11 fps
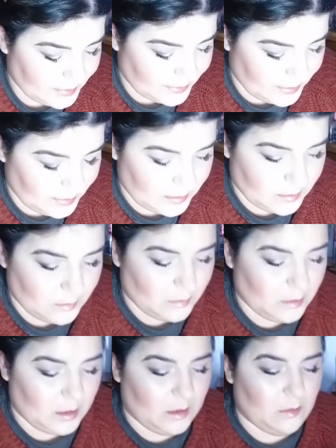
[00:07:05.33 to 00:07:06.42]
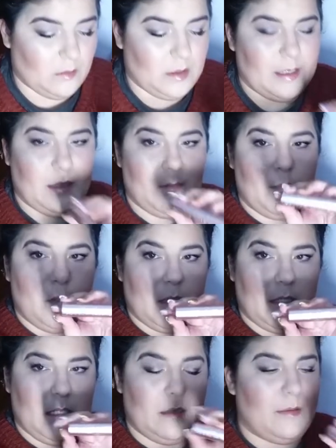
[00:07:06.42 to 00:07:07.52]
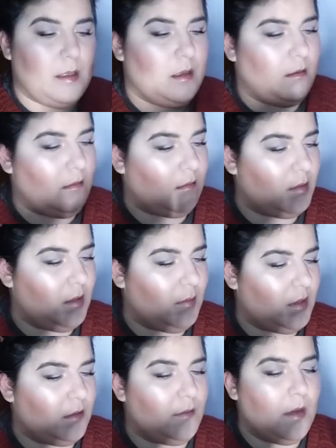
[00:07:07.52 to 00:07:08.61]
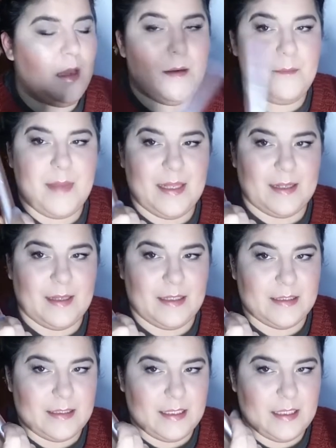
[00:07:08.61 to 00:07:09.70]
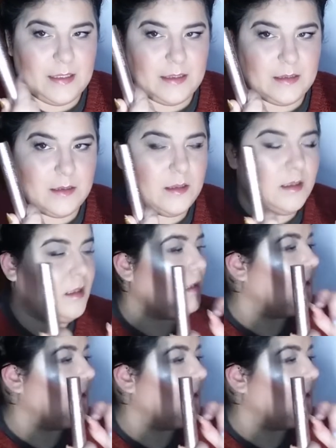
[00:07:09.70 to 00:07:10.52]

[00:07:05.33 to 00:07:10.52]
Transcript: Pestañas solo tengo el... Eh, ¿Cómo se llama esto? Better Than Sex.